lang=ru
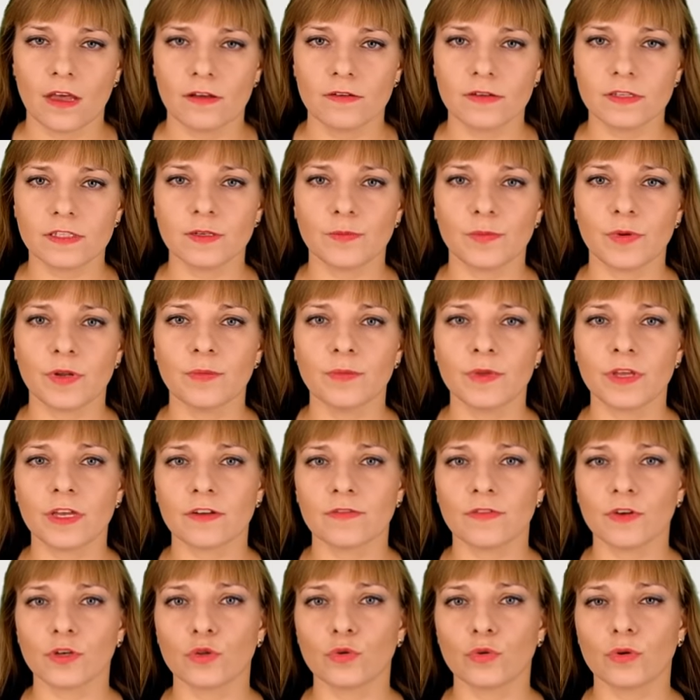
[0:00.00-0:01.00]

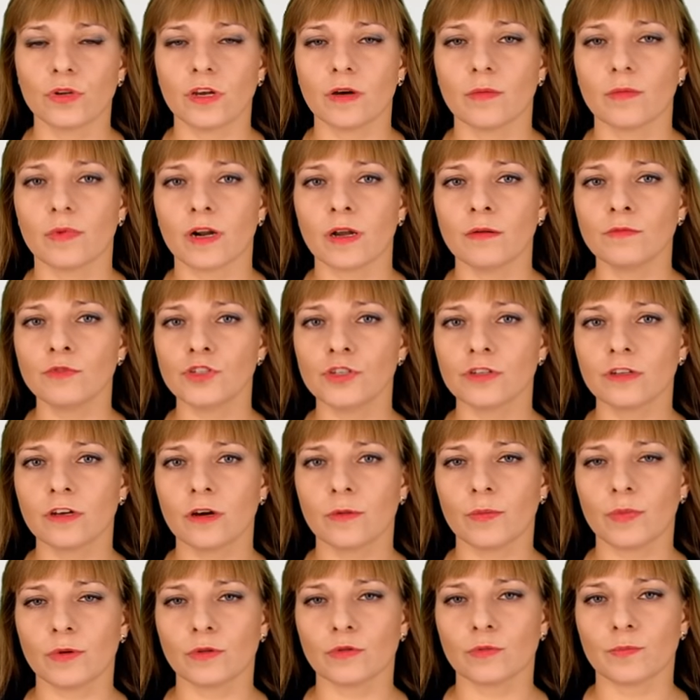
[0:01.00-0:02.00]
Вице-премьер Виктория
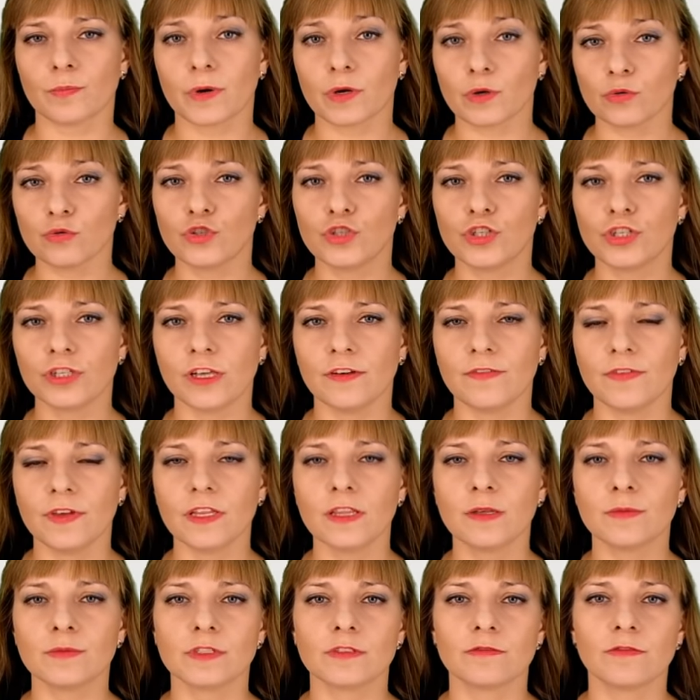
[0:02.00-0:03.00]
Абрамченко поручила
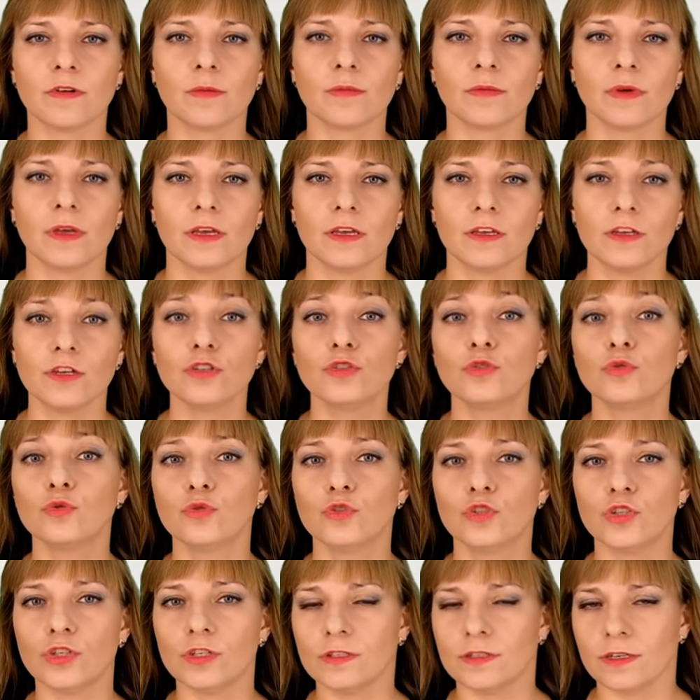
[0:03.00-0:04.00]
ведомствам
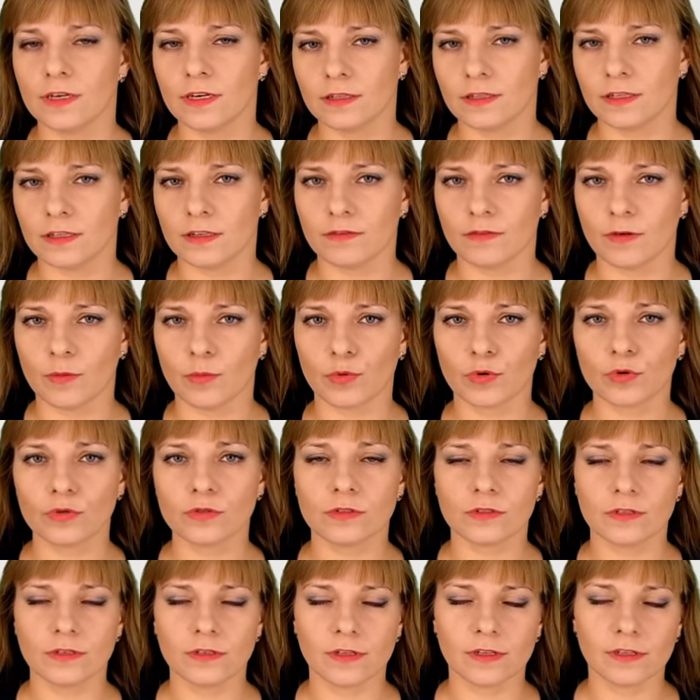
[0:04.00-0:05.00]
изучить этот
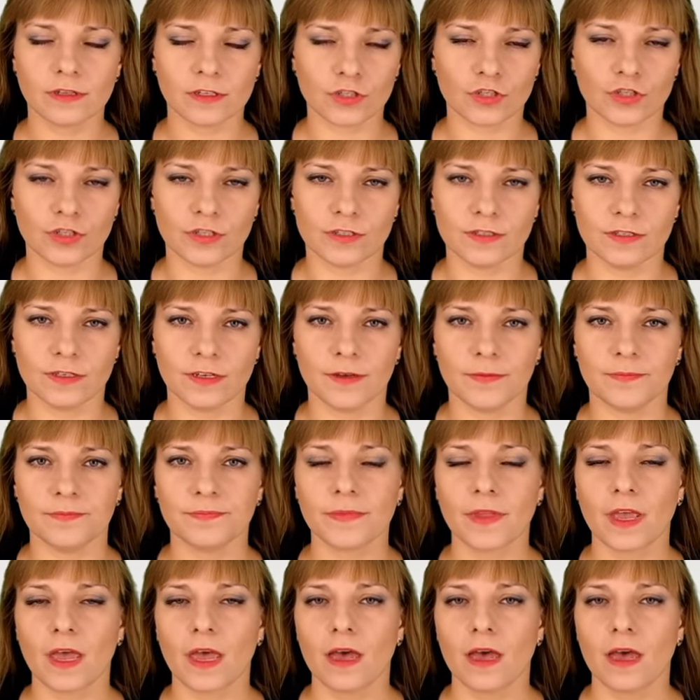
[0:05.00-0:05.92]
вопрос и доложить ей.